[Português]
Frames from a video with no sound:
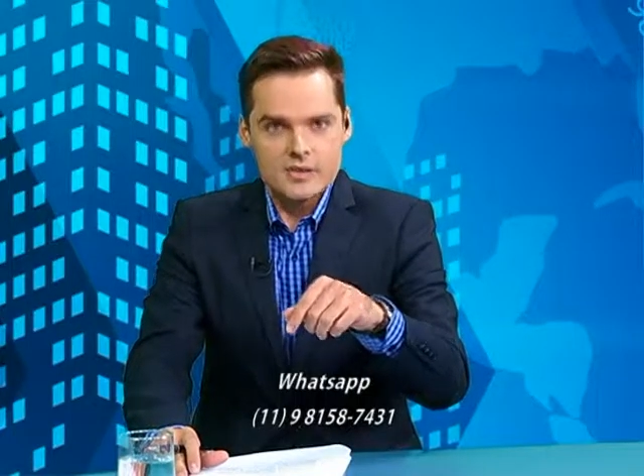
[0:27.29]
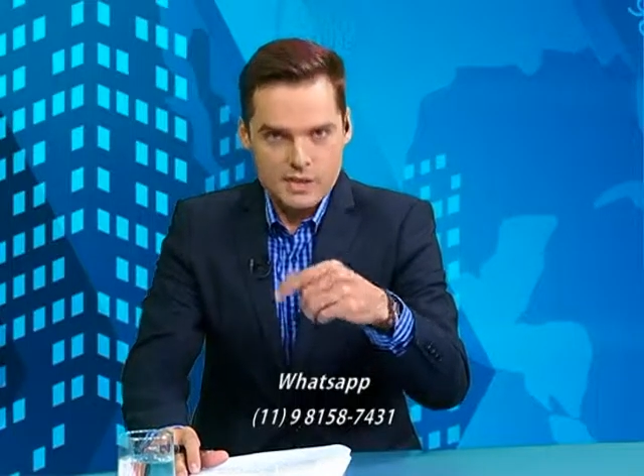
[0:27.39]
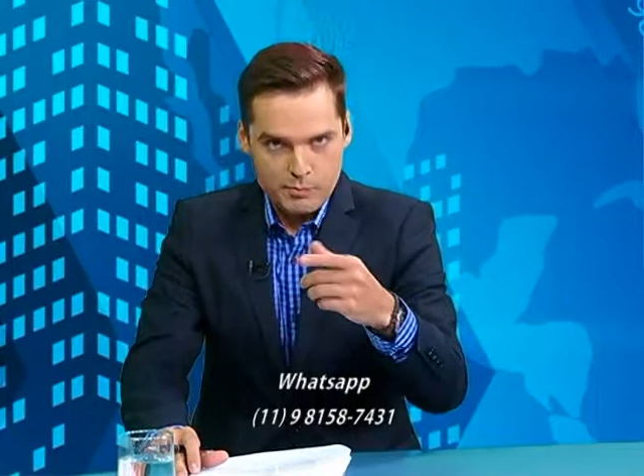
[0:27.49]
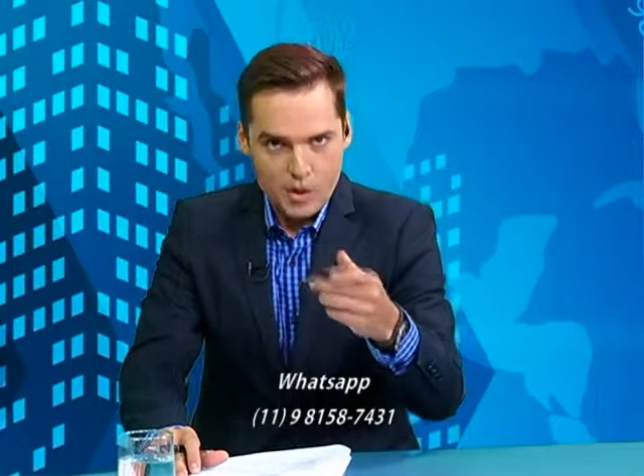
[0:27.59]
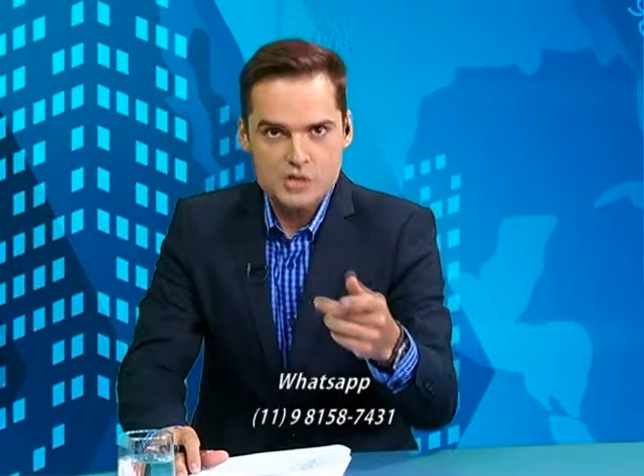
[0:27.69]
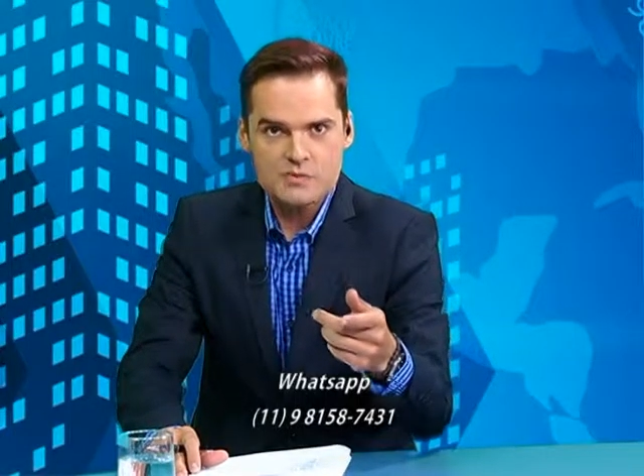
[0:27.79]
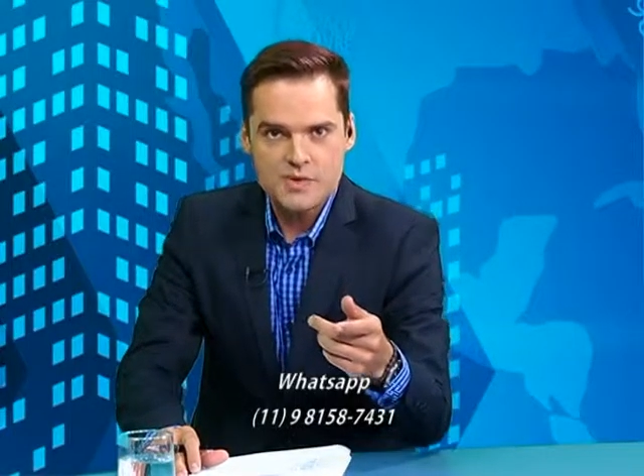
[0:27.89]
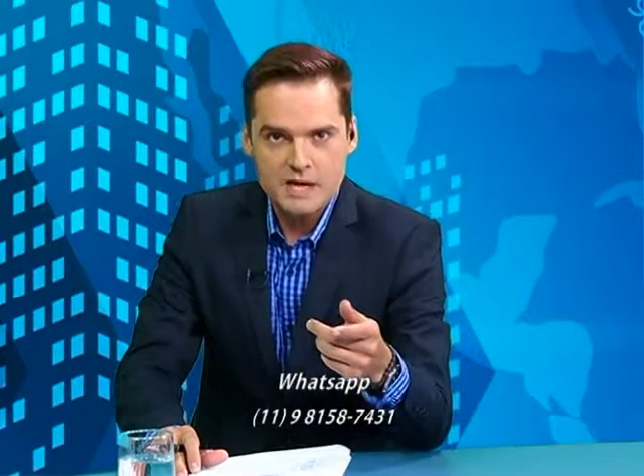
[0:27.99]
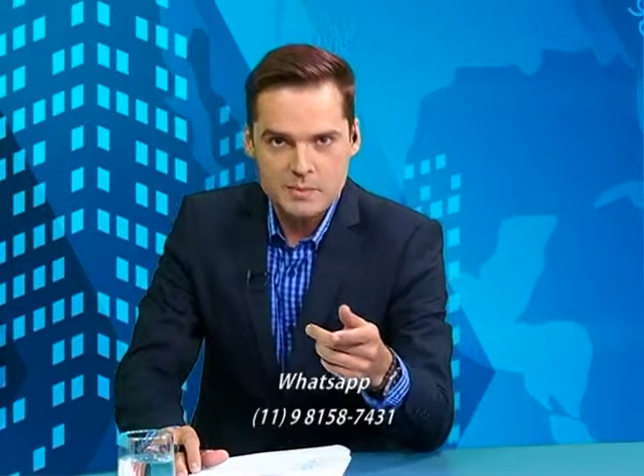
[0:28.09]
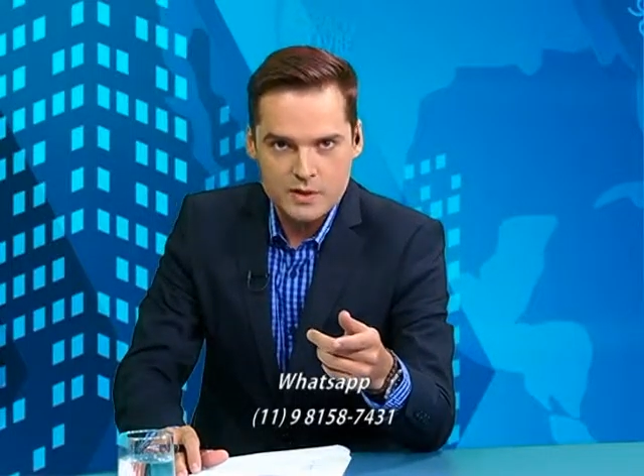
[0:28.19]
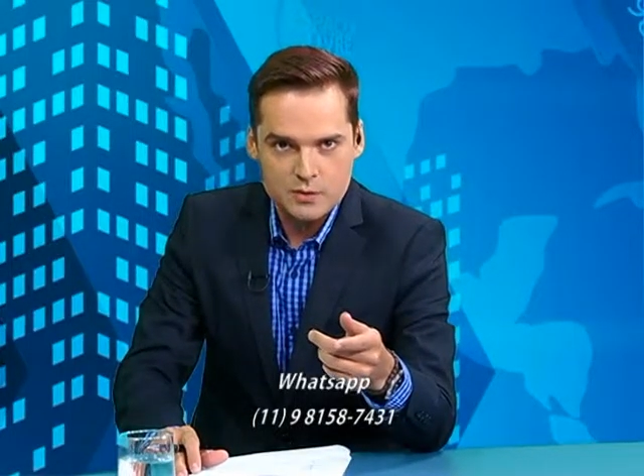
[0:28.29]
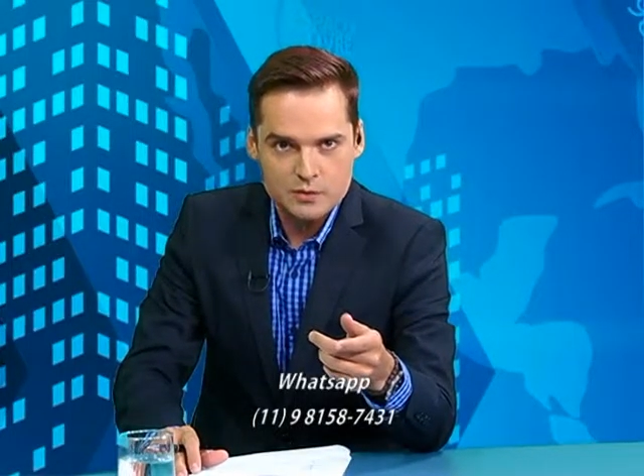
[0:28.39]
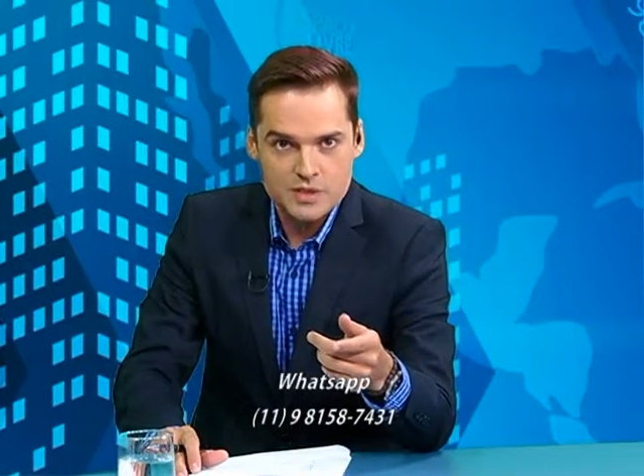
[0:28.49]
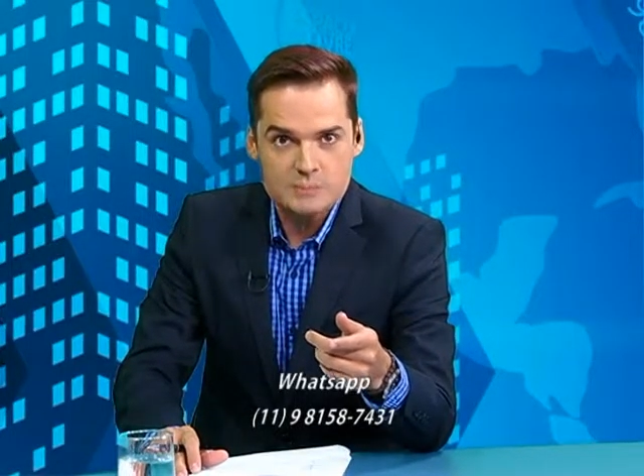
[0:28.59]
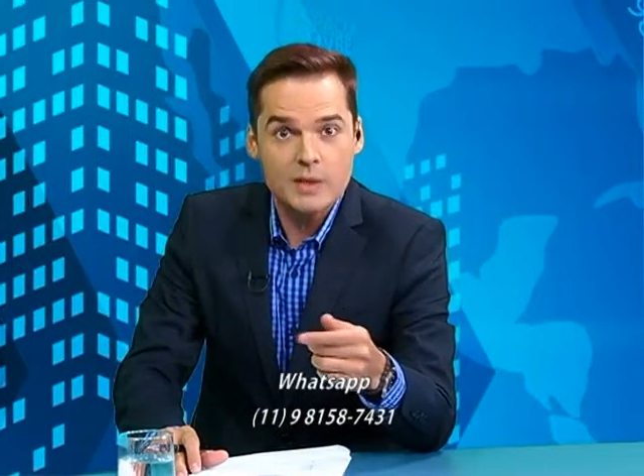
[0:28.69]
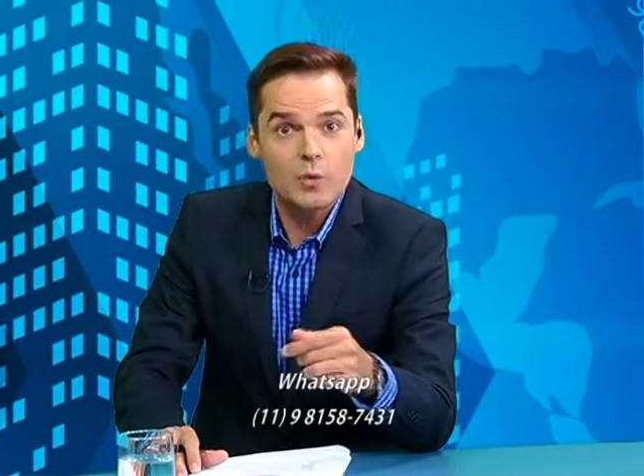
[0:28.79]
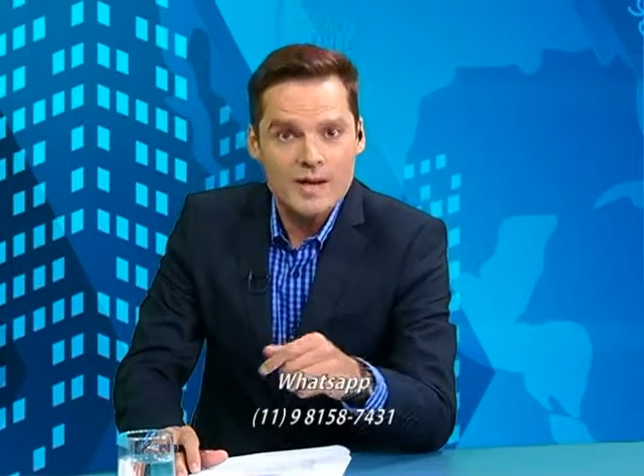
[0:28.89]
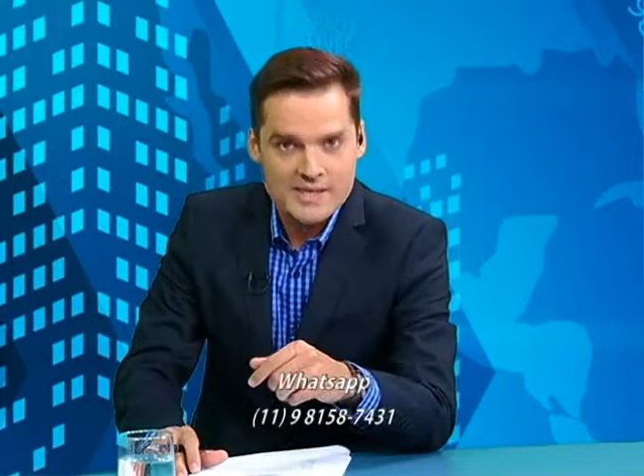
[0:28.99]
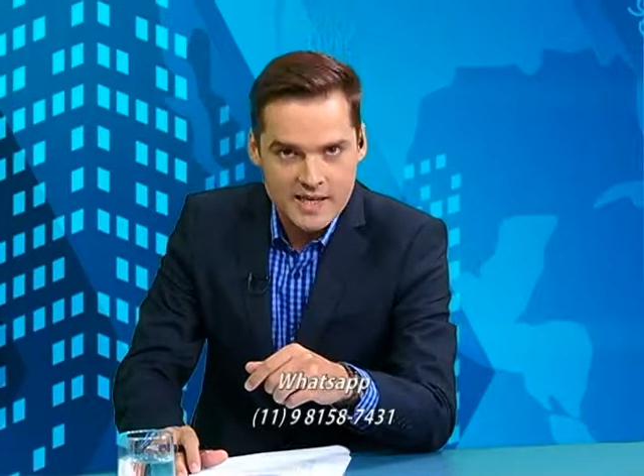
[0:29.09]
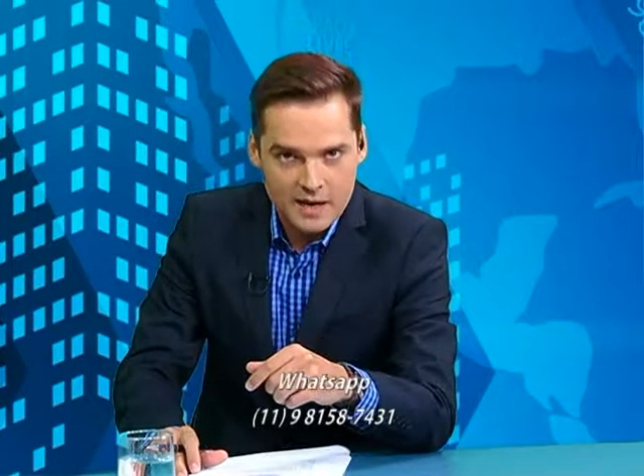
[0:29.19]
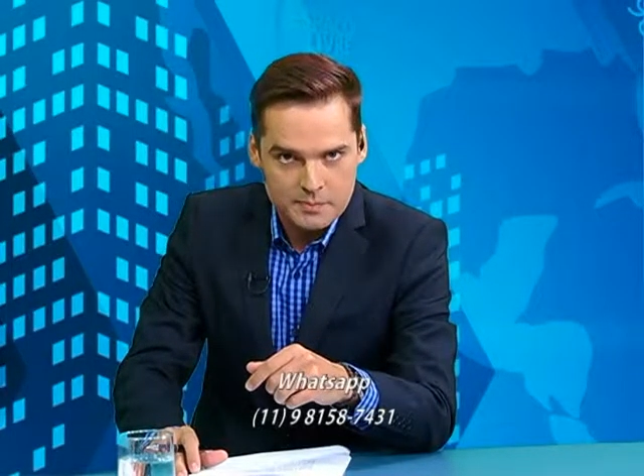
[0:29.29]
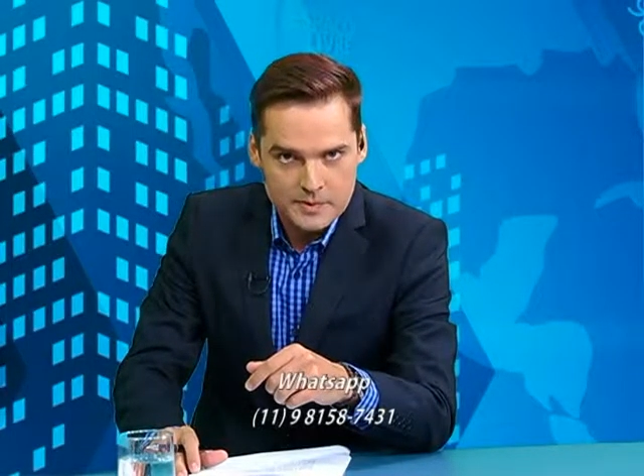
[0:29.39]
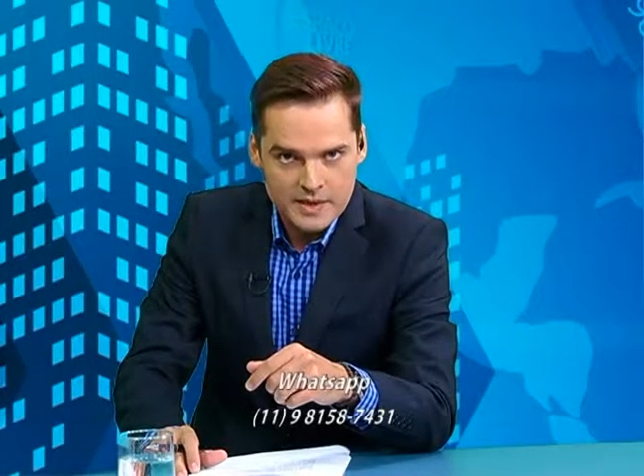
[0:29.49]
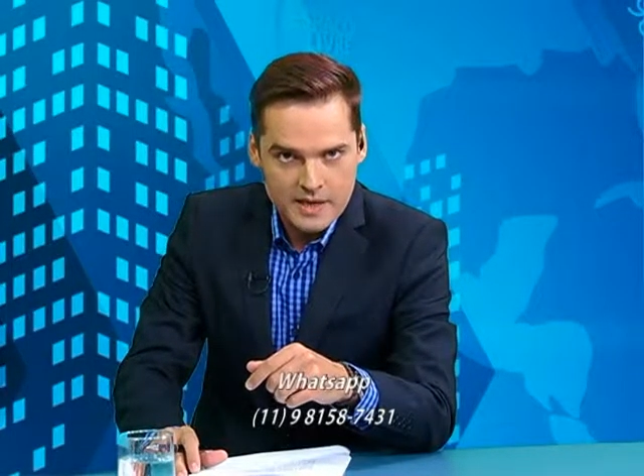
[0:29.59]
você pode enviar perguntas pelo WhatsApp